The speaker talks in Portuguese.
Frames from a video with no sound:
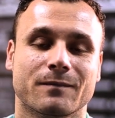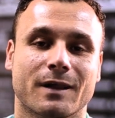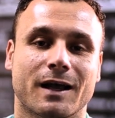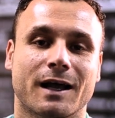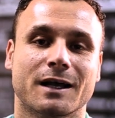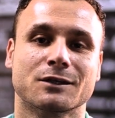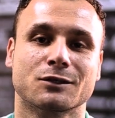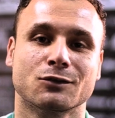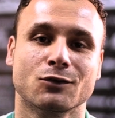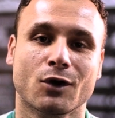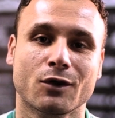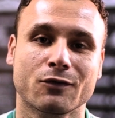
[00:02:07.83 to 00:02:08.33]

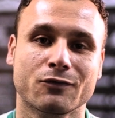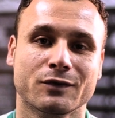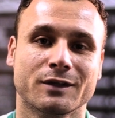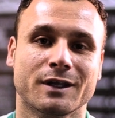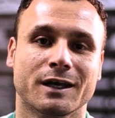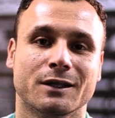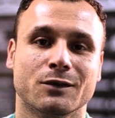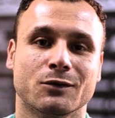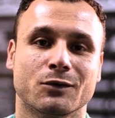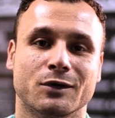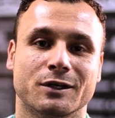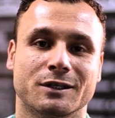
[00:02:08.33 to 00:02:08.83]
às nove
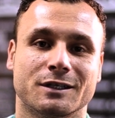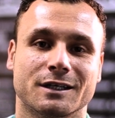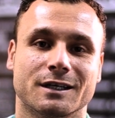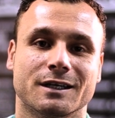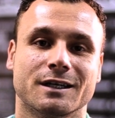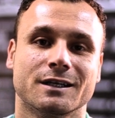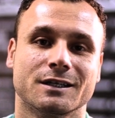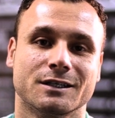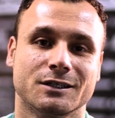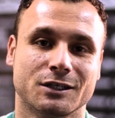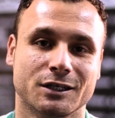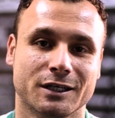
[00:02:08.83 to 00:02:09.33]
da noite,
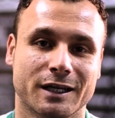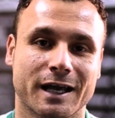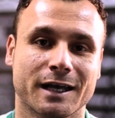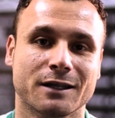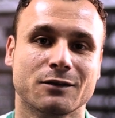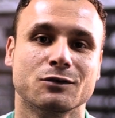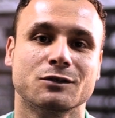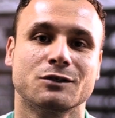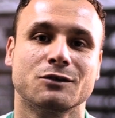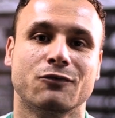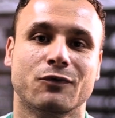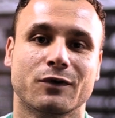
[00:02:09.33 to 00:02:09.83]

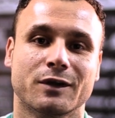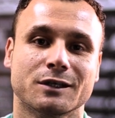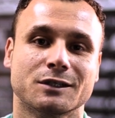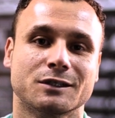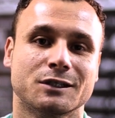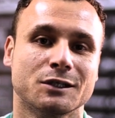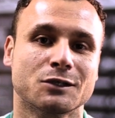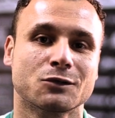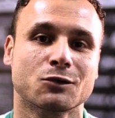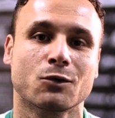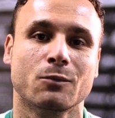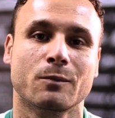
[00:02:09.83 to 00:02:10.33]
direto de
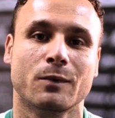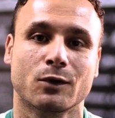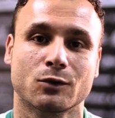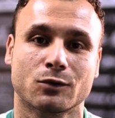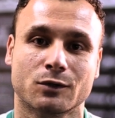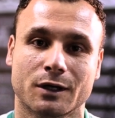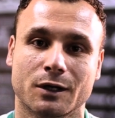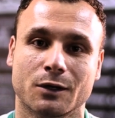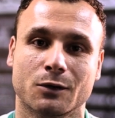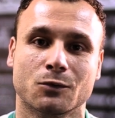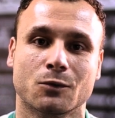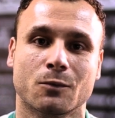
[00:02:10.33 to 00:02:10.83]
Francisco
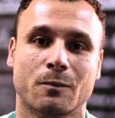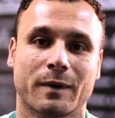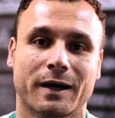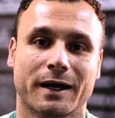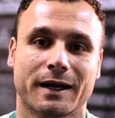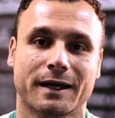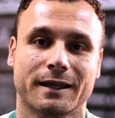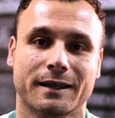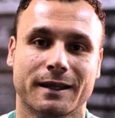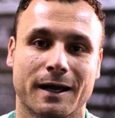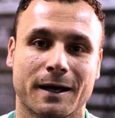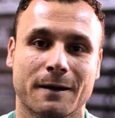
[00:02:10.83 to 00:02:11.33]
Beltrão, no
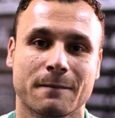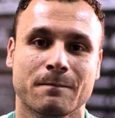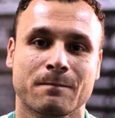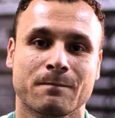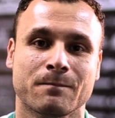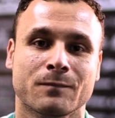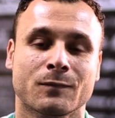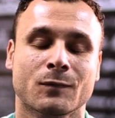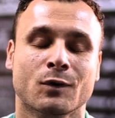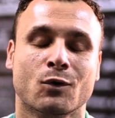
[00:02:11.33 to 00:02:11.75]
Paraná,